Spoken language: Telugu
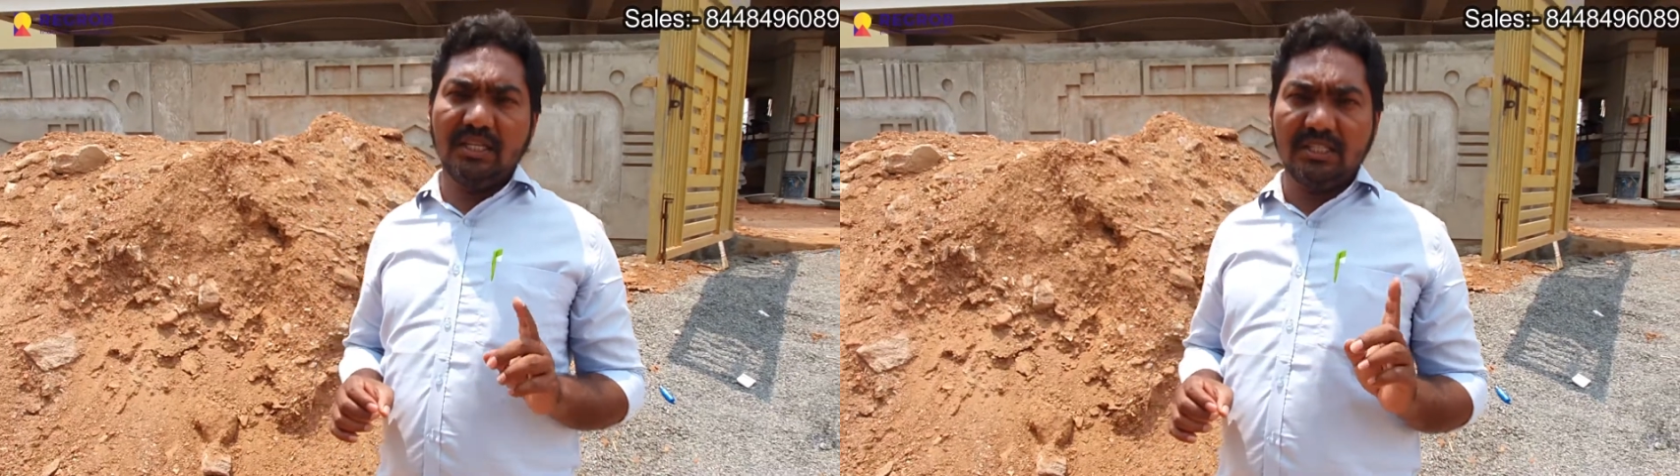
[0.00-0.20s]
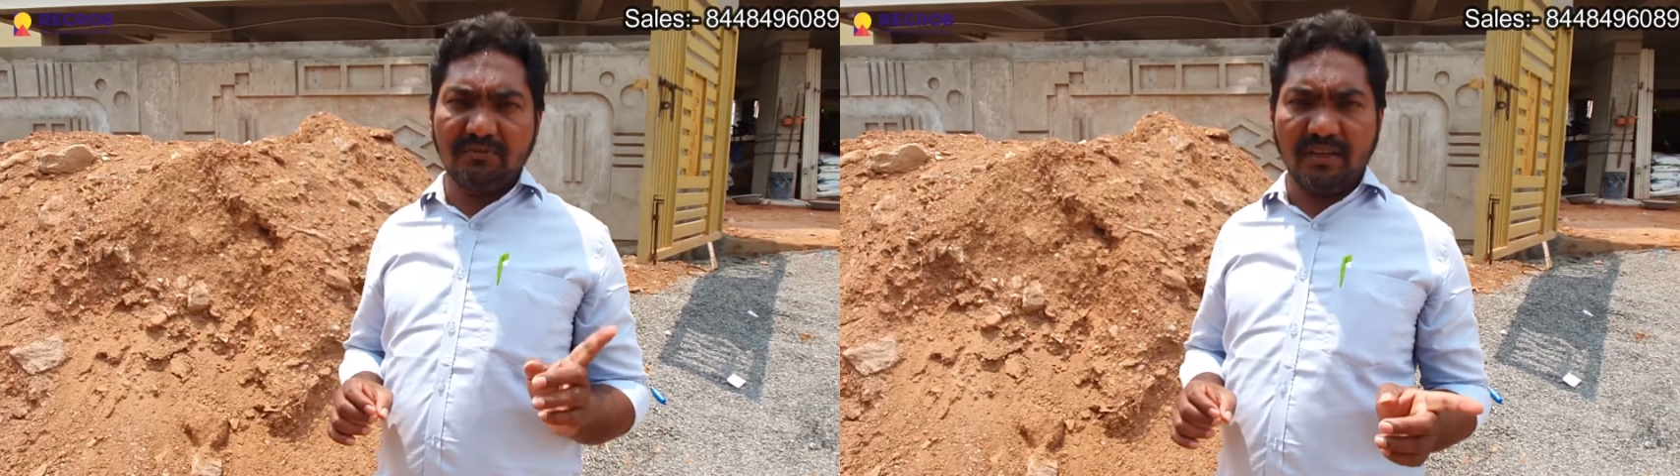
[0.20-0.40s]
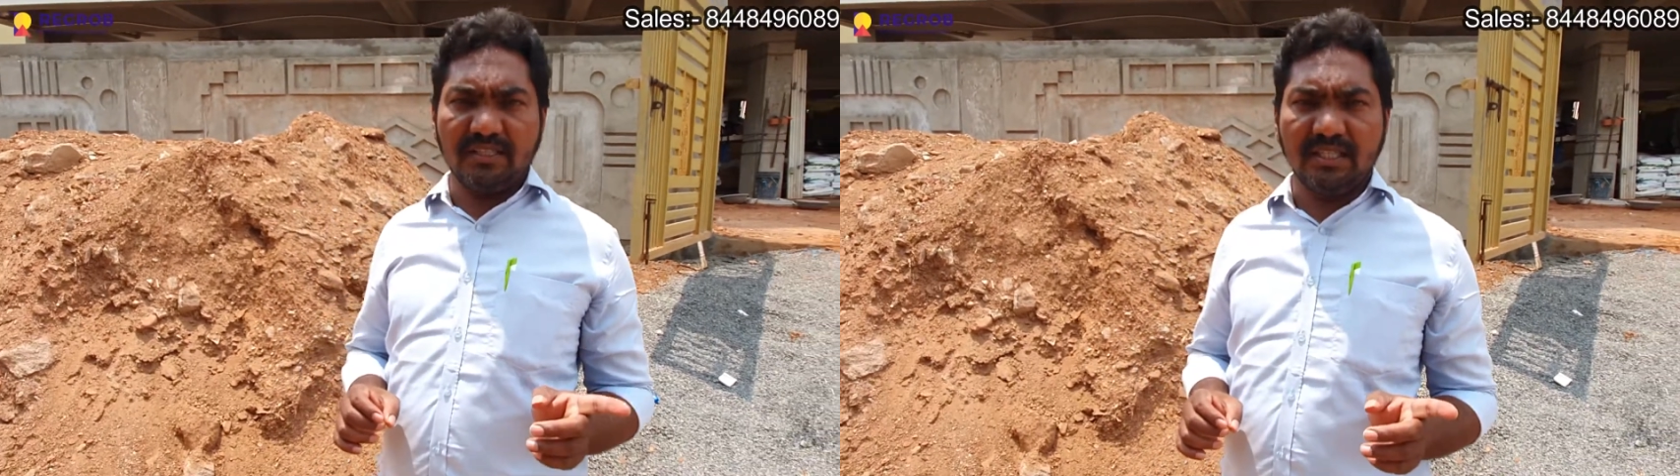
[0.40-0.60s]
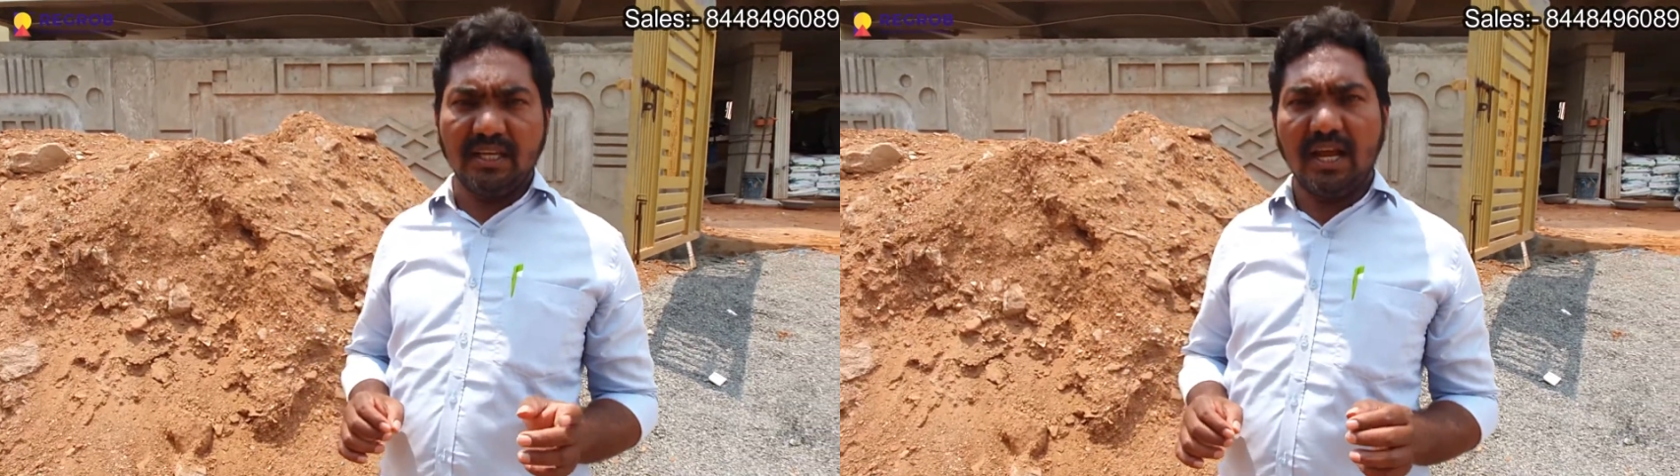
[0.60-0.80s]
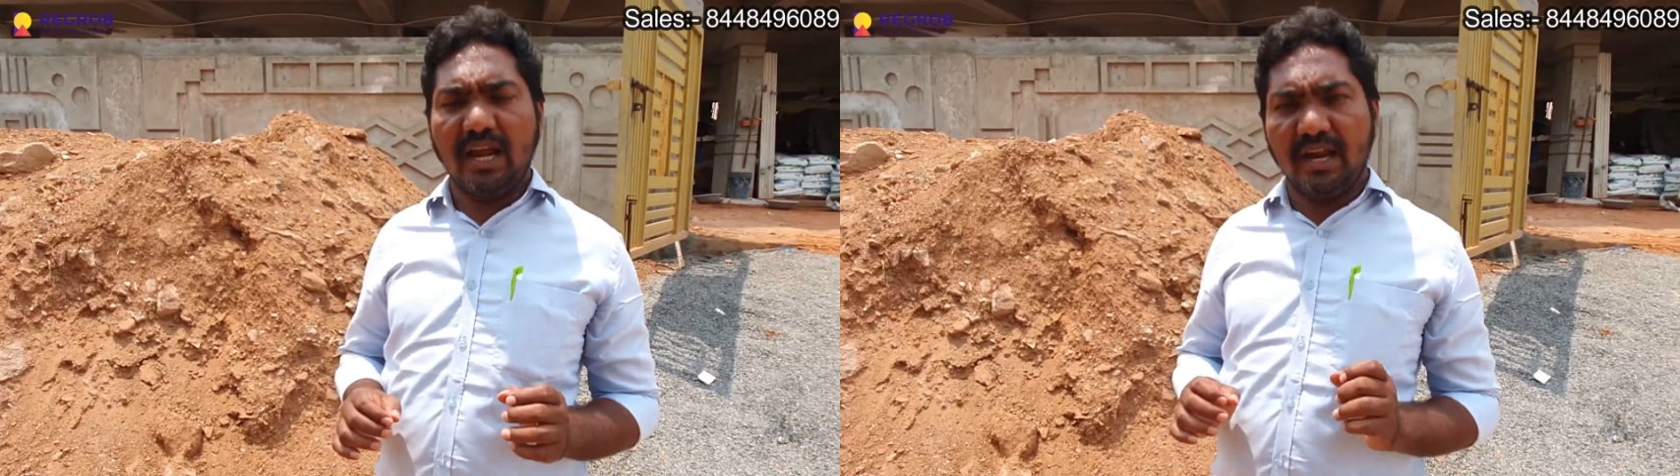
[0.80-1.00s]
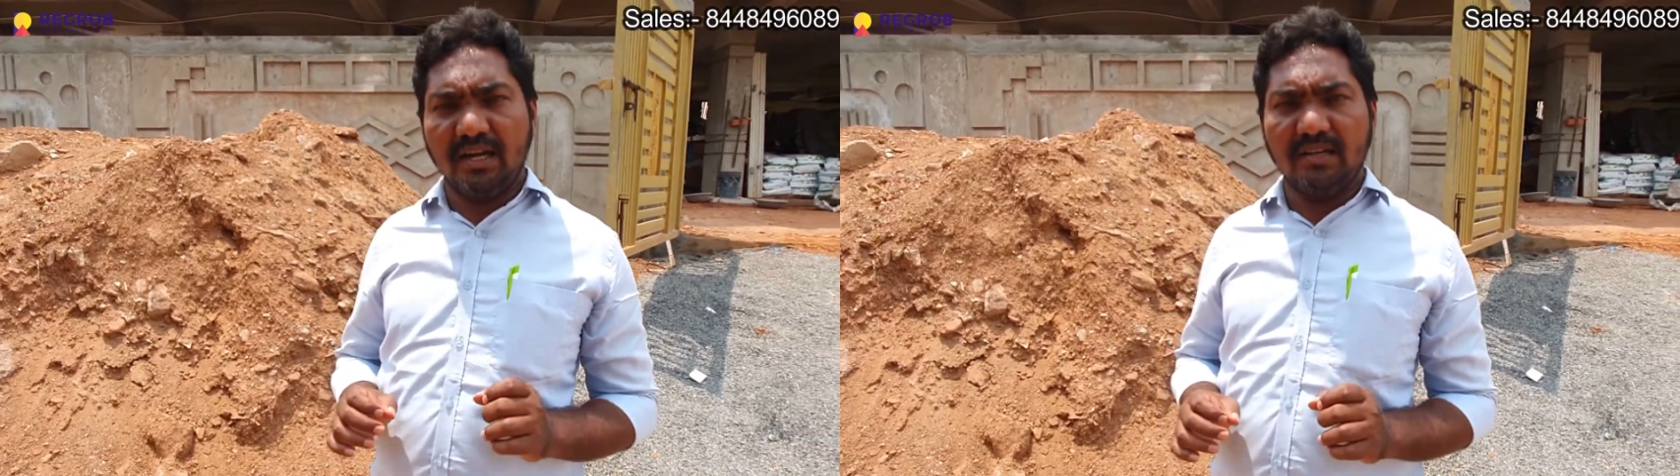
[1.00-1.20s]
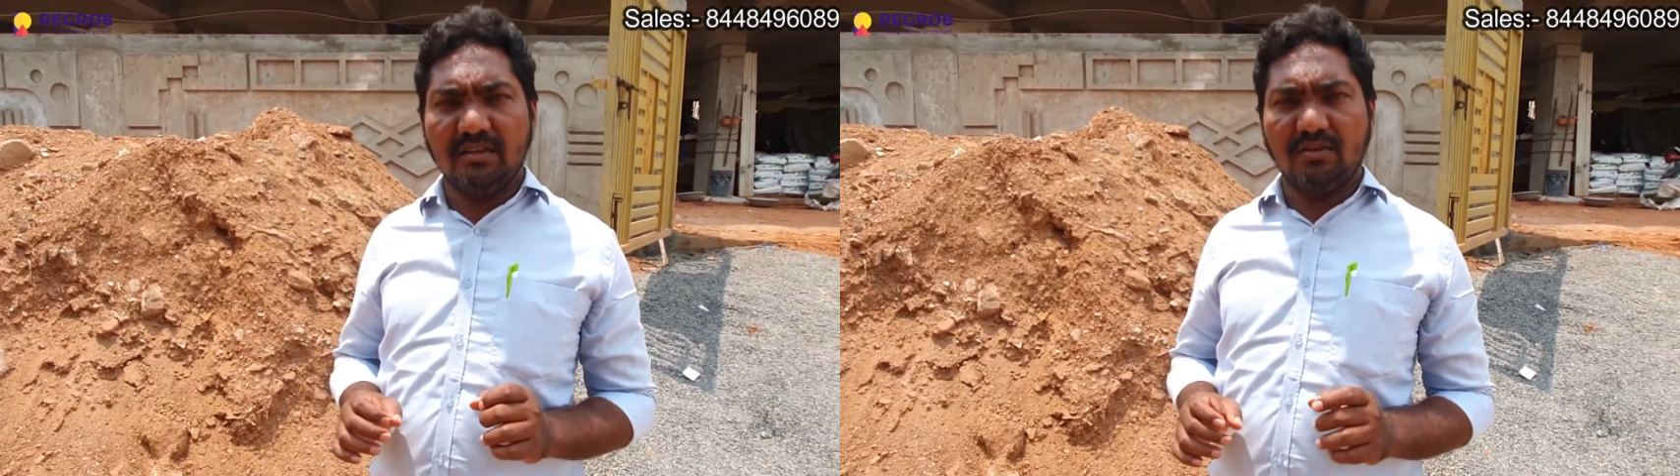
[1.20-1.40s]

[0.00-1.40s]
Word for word: ఈస్ట్ ఫేసింగ్ అండ్